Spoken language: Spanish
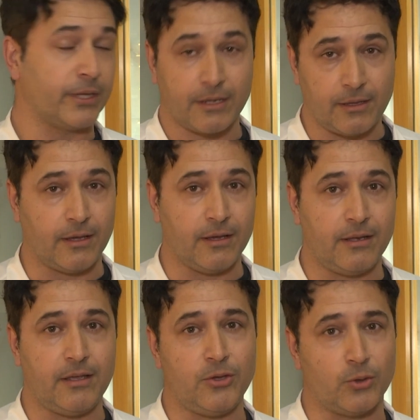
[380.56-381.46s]
tarjeta de
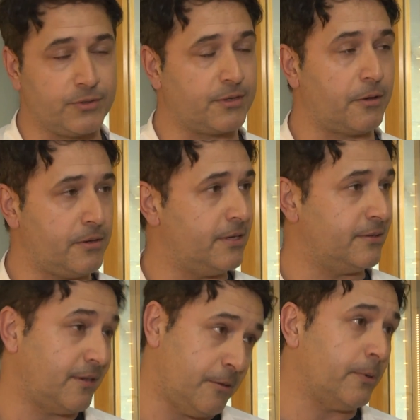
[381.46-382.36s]
crédito en
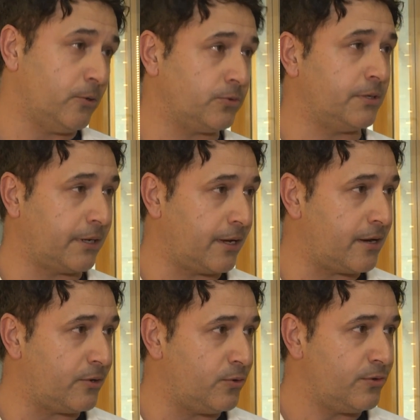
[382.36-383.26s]
seis pagos sin
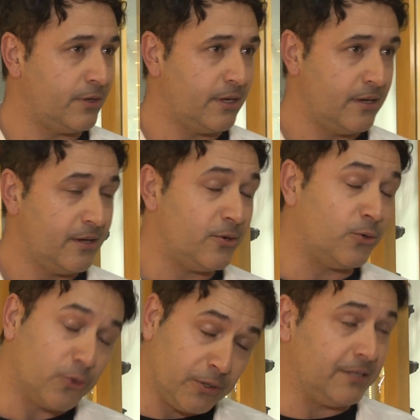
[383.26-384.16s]
recargo
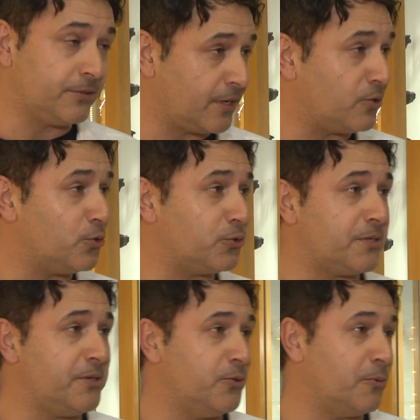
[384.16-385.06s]
o con el ya
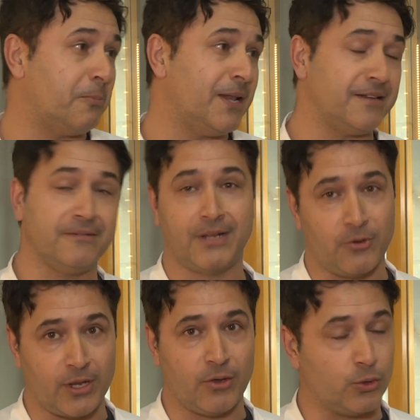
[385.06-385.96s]
conocido plan
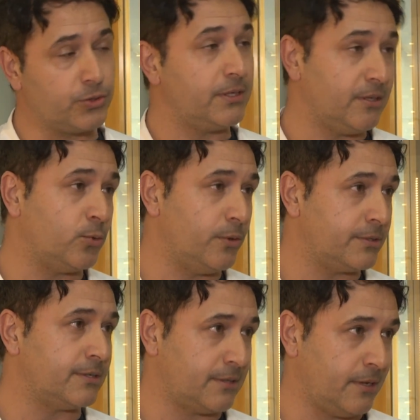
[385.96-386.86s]
ahora 12 de
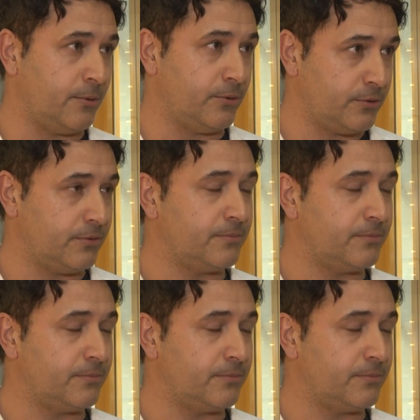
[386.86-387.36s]
jueves a sábado.